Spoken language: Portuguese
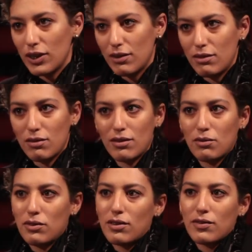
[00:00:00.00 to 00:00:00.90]
dessa
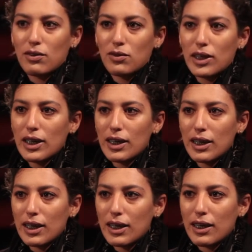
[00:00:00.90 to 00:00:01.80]
discussão conservadora é,
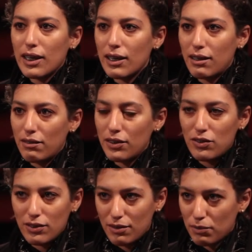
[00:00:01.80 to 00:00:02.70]
é, é
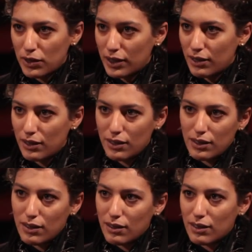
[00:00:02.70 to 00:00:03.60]
elevadíssimo, né?
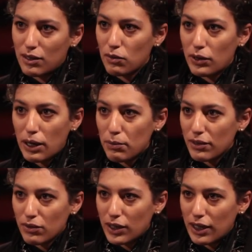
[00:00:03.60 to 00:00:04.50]
É. que qualquer
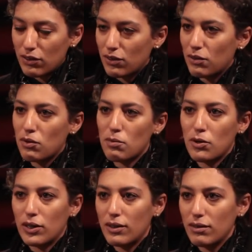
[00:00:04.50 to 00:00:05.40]
personagem
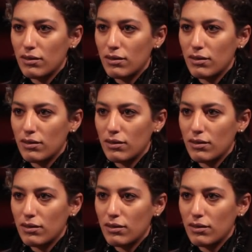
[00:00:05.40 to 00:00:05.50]
incomoda,